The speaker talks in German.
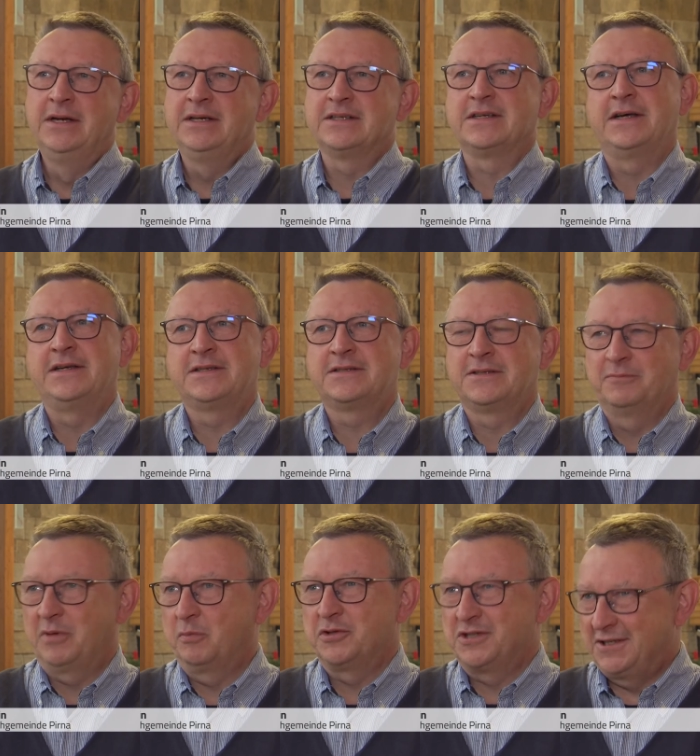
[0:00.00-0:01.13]
Das heißt,
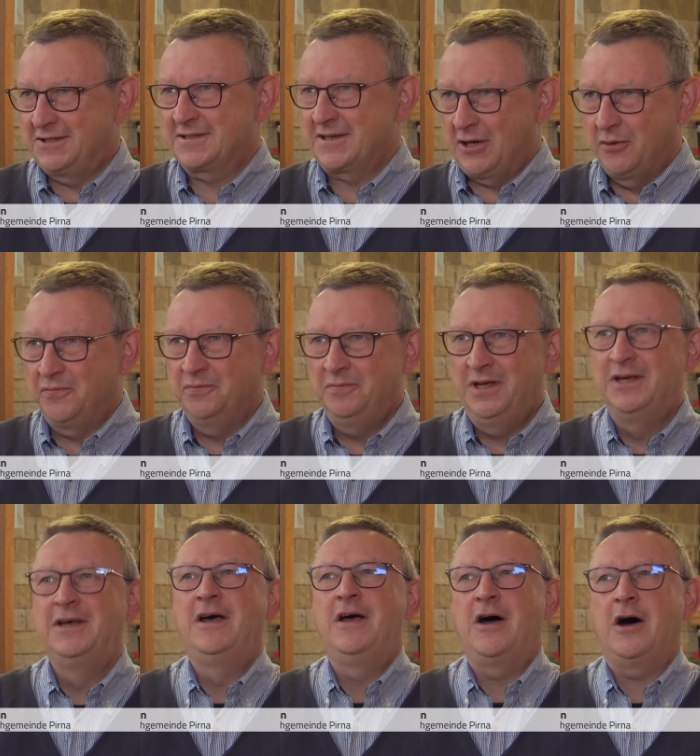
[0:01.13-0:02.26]
man muss nichts kaufen,
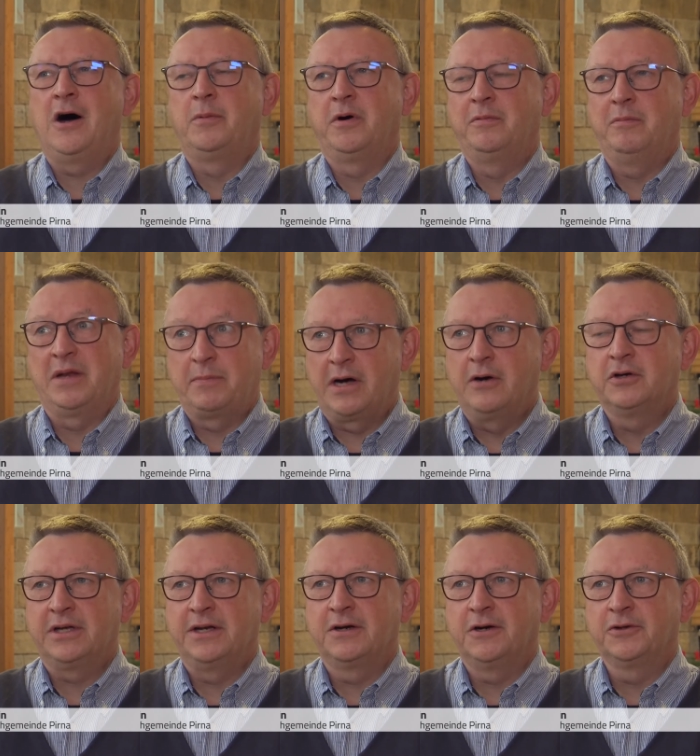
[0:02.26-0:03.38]
aber man braucht
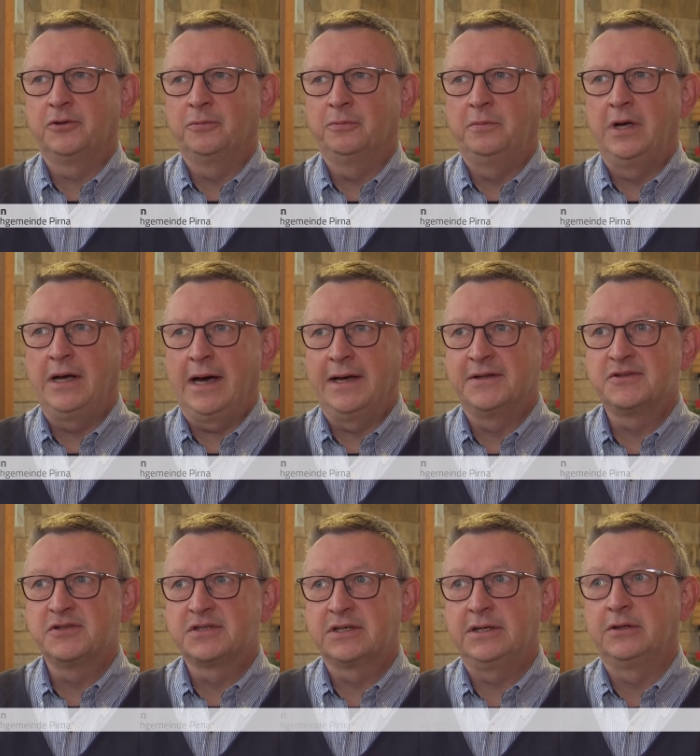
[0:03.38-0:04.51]
eine Karte, um
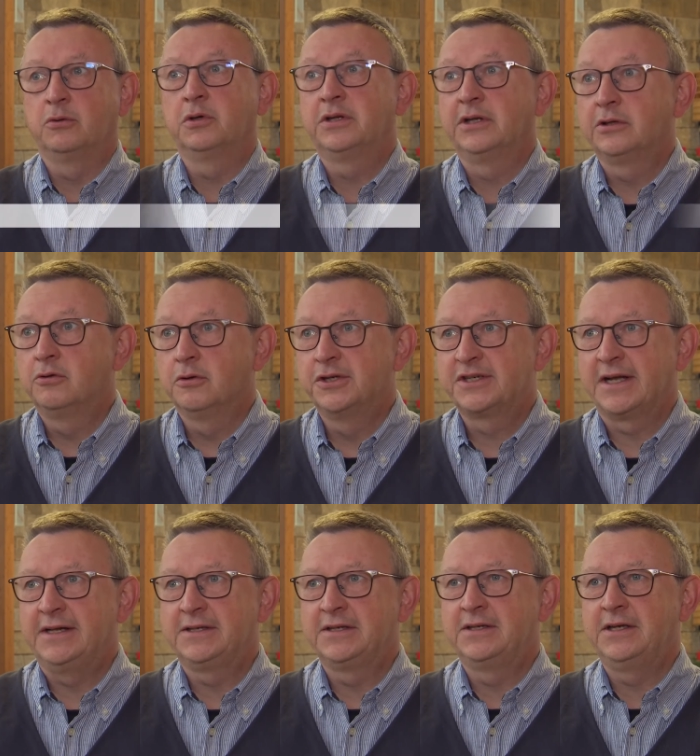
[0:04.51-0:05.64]
einzutreten und natürlich
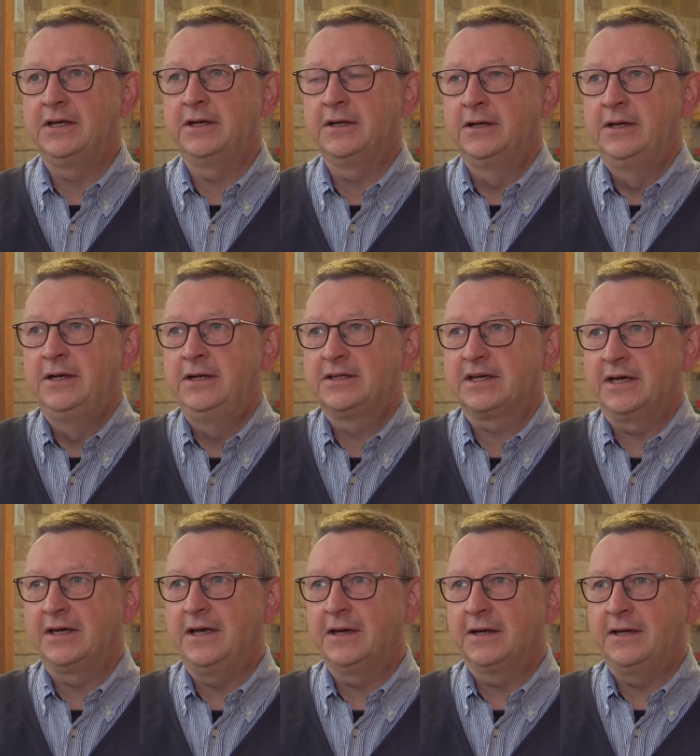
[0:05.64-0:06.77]
gelten die
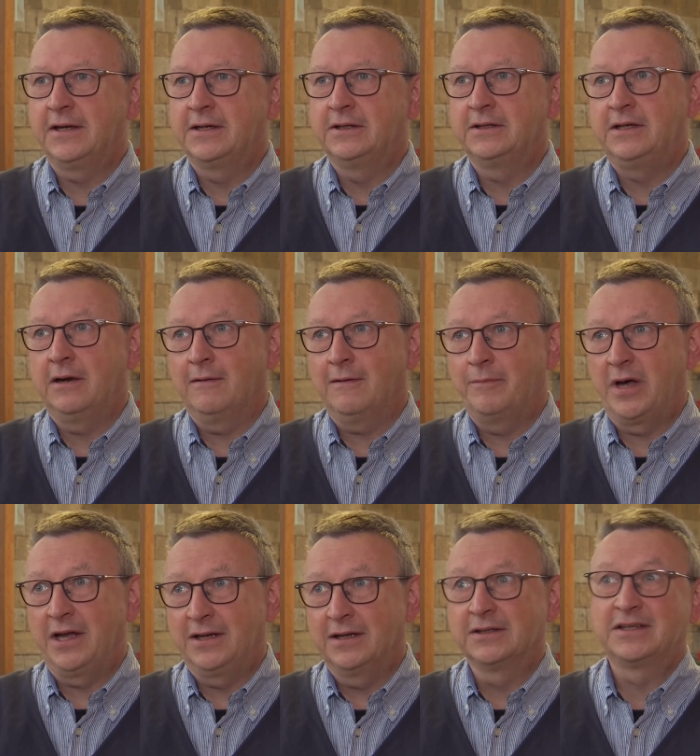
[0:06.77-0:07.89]
3G-Regeln, die auch am Eingang